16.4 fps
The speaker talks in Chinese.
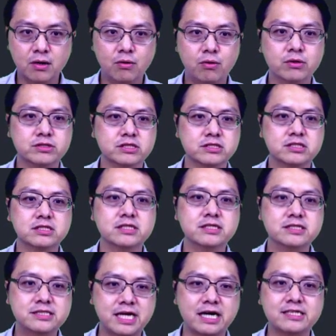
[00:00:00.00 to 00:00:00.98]
或者是
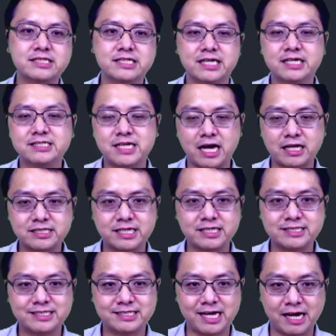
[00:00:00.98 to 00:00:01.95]
相切相
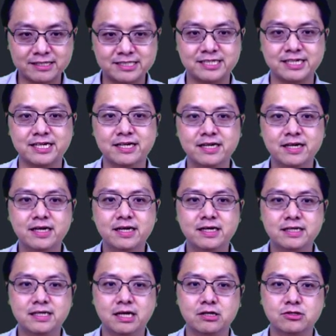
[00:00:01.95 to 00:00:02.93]
切相切，
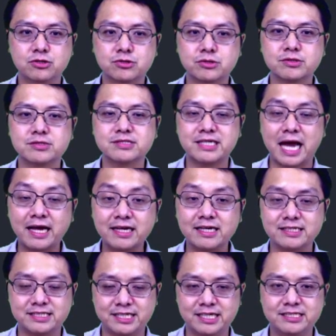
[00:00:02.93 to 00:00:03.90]
也就是三
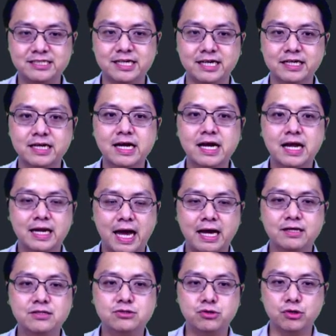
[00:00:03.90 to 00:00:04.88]
个切线
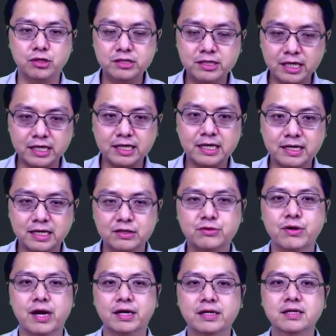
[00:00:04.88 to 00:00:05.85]
来决定一个
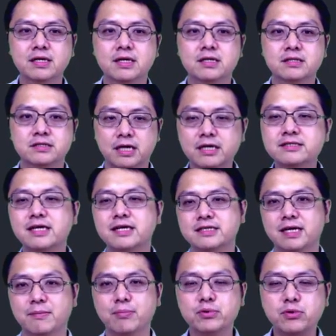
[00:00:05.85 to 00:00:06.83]
圆等等
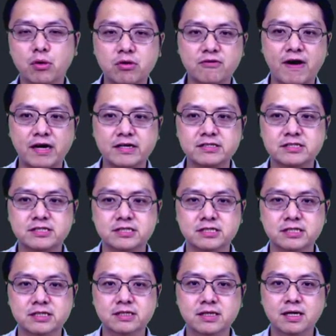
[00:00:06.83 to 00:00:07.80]
的不同的方
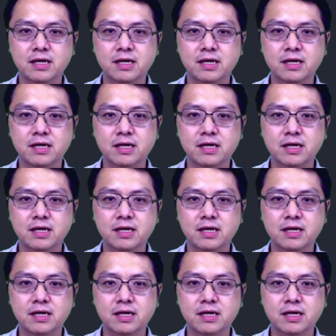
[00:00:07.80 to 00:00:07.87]
式。